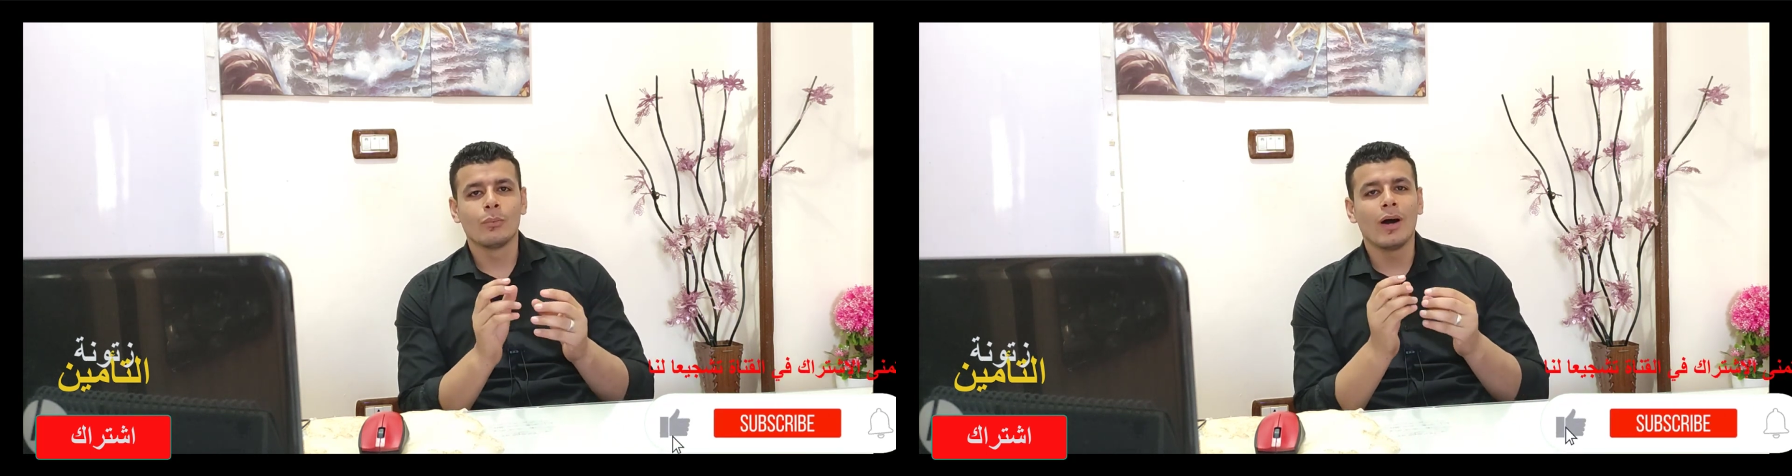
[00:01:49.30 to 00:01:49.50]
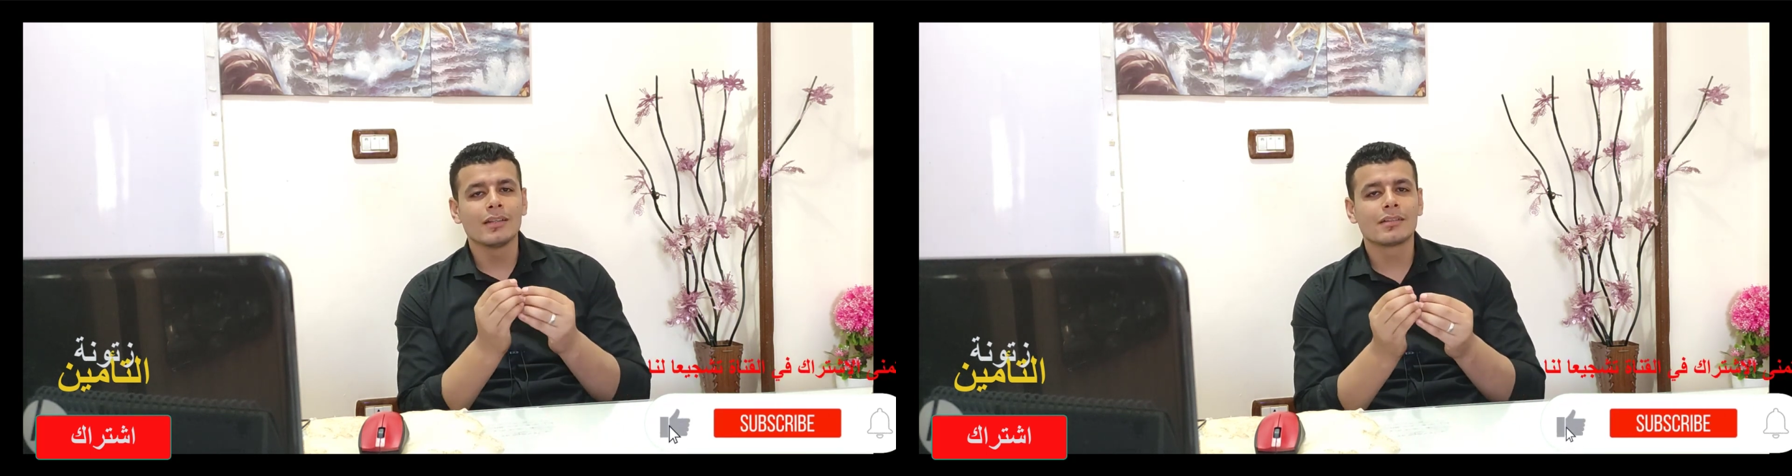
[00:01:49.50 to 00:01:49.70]

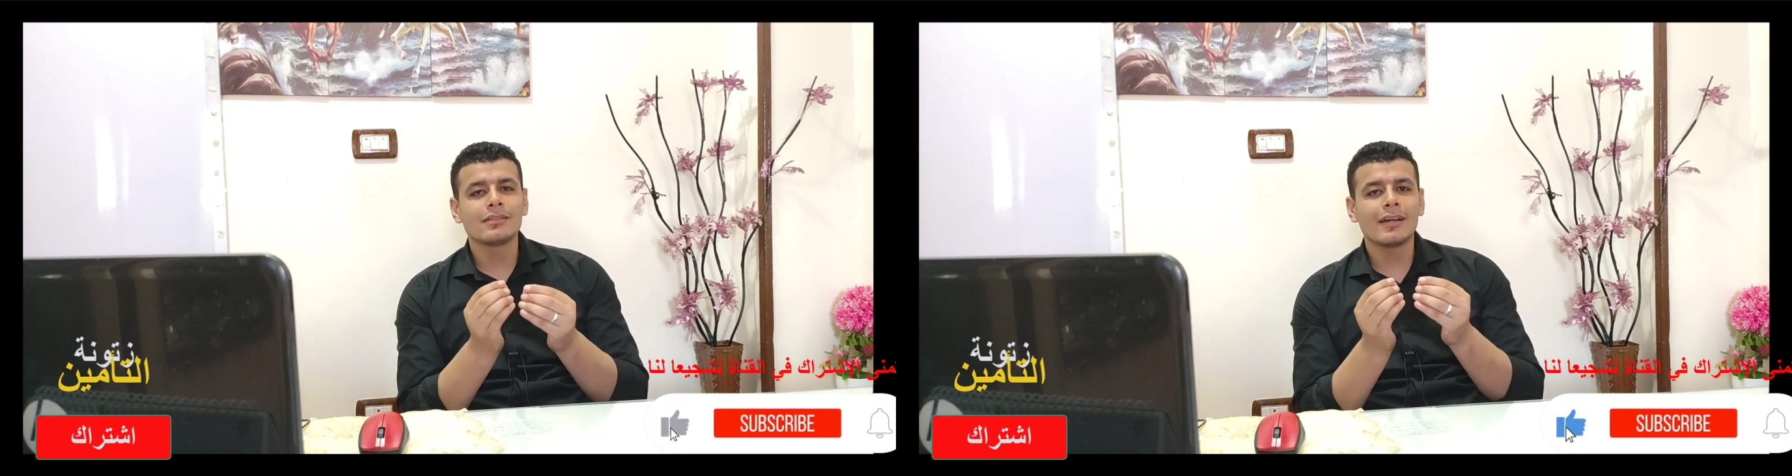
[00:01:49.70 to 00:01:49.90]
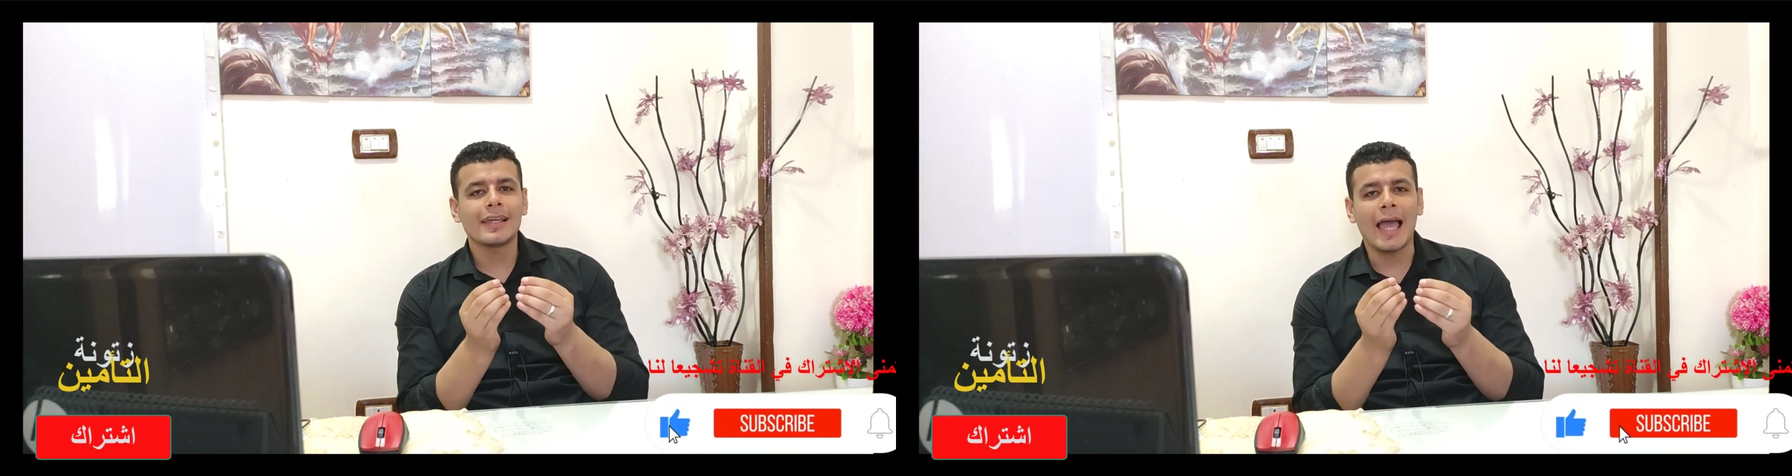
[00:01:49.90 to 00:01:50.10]

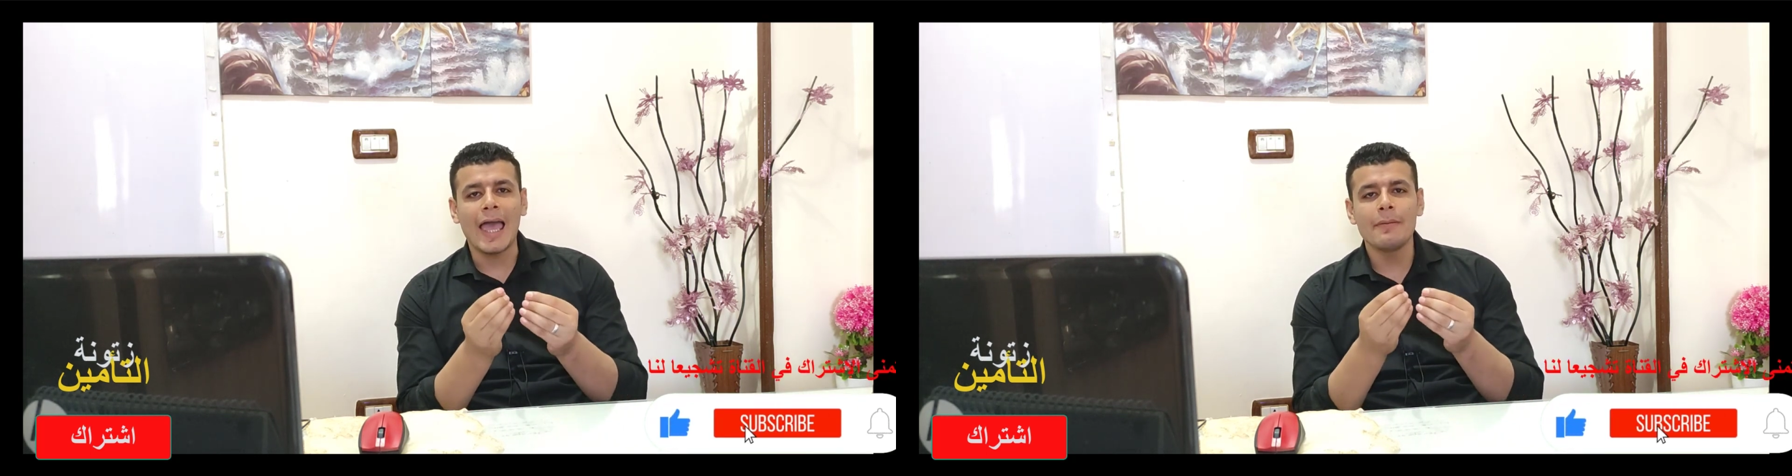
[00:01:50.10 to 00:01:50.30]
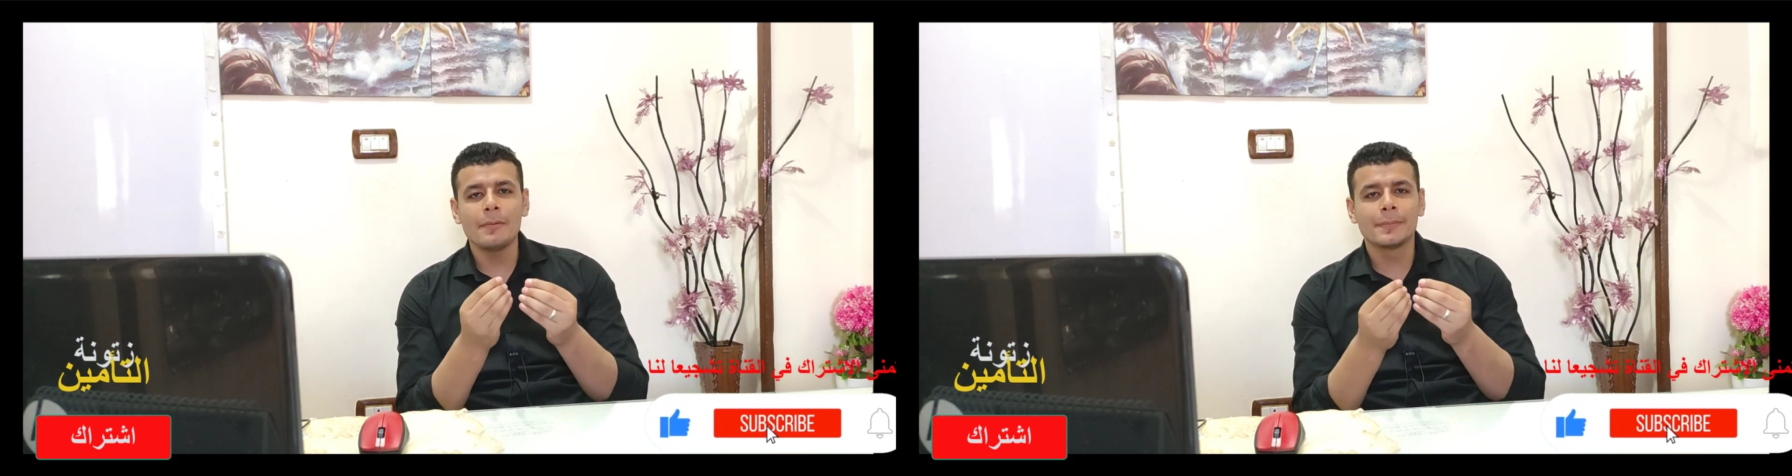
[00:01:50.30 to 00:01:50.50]
وحضرتك
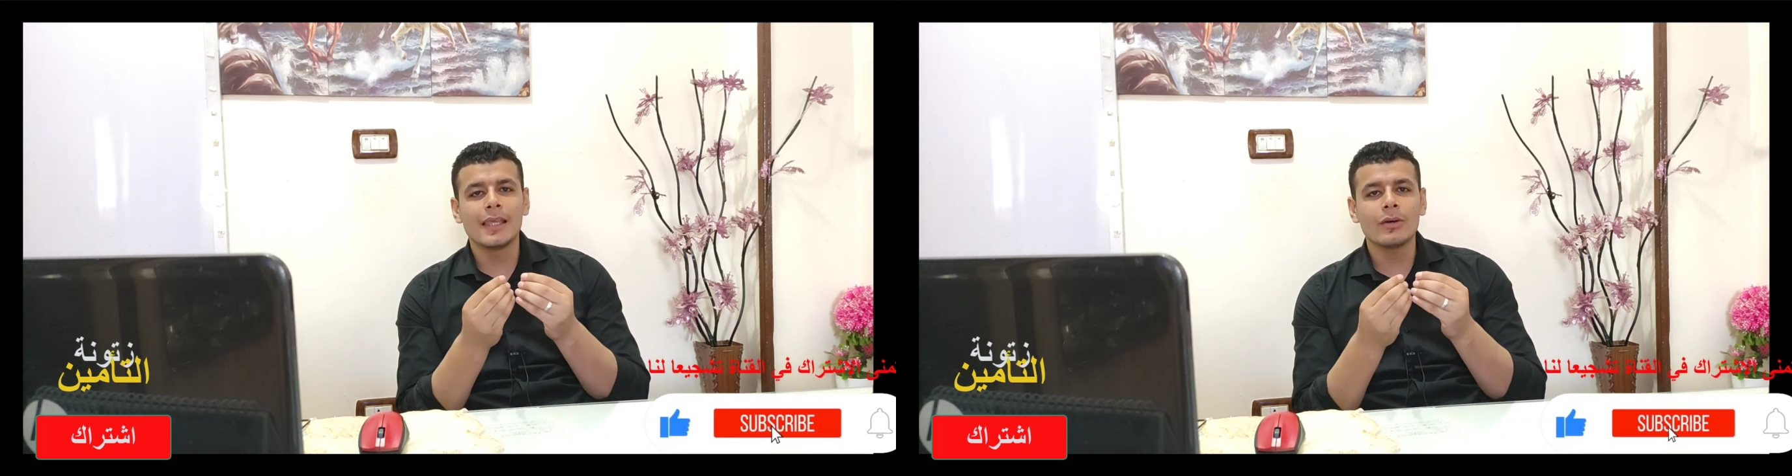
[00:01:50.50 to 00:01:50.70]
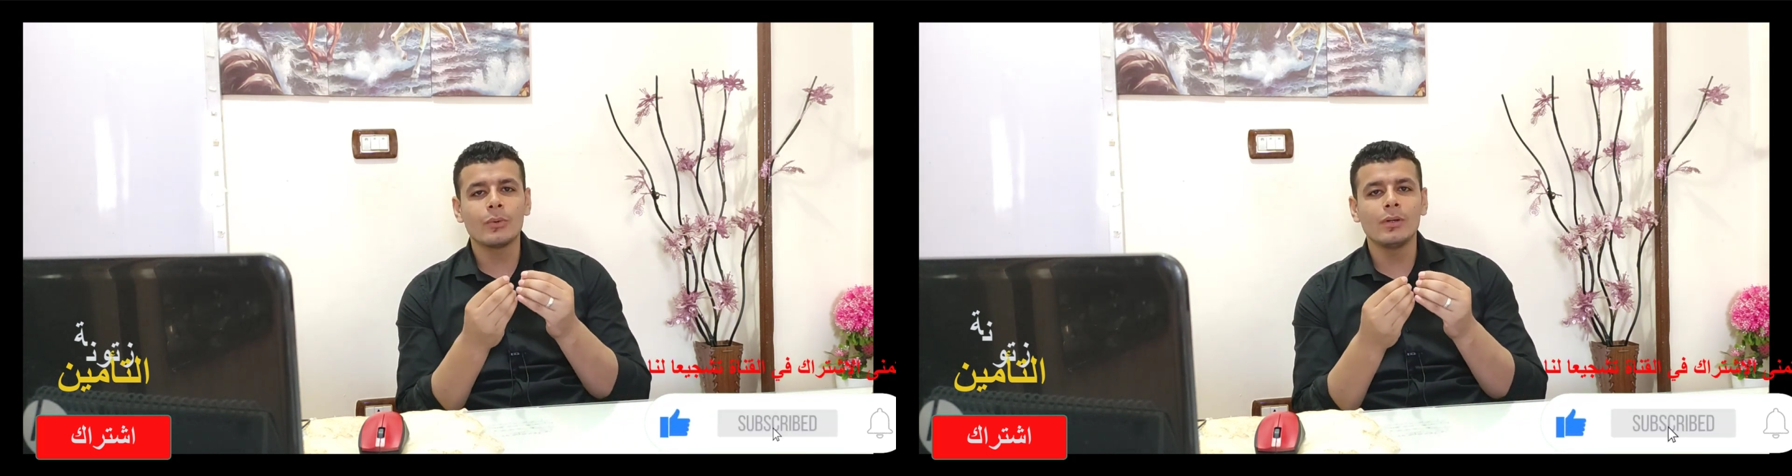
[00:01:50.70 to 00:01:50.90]
حابب
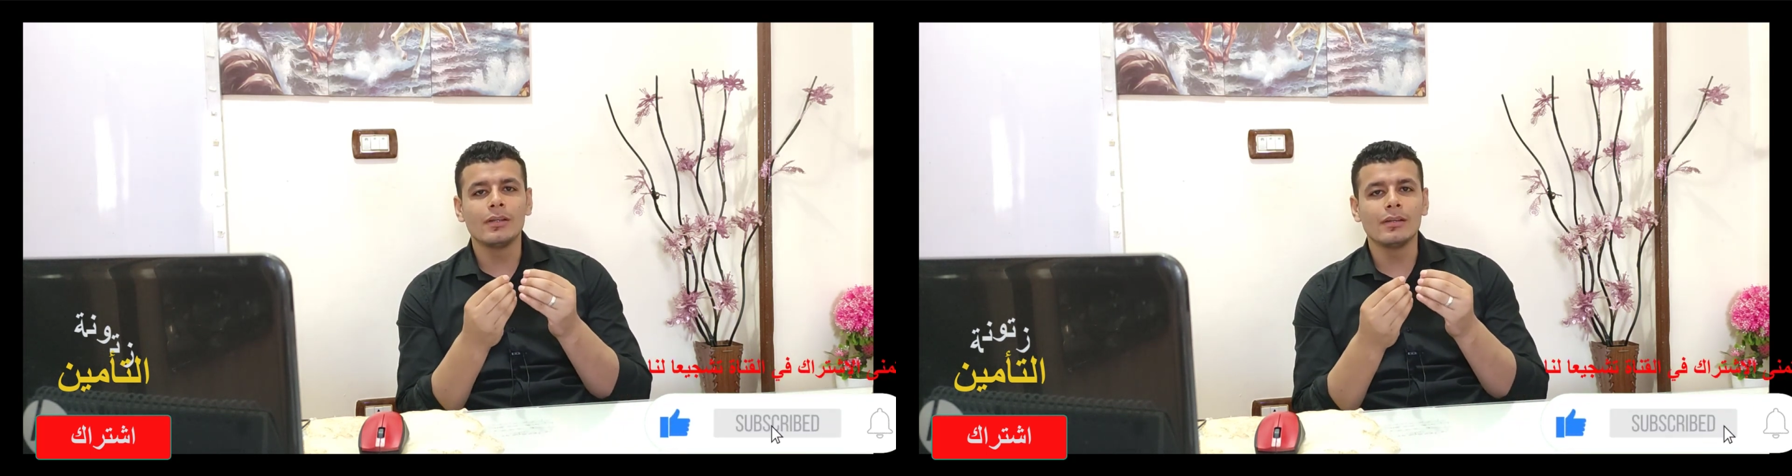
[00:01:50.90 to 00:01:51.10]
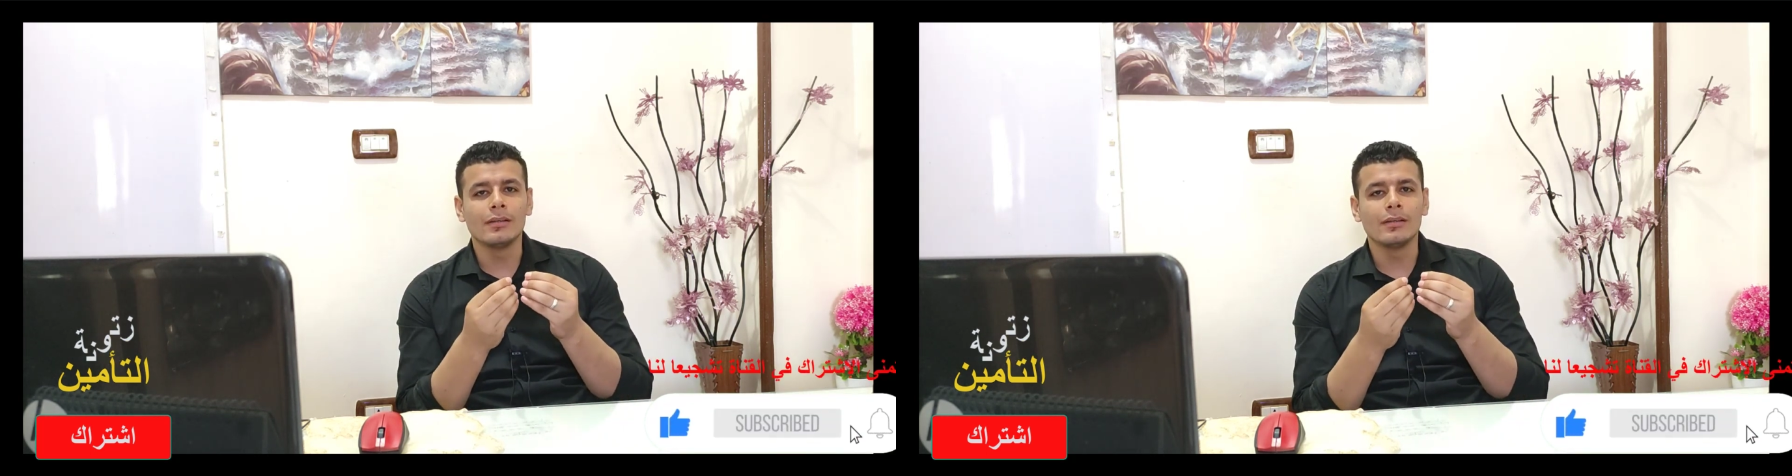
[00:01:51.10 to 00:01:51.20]
تاكل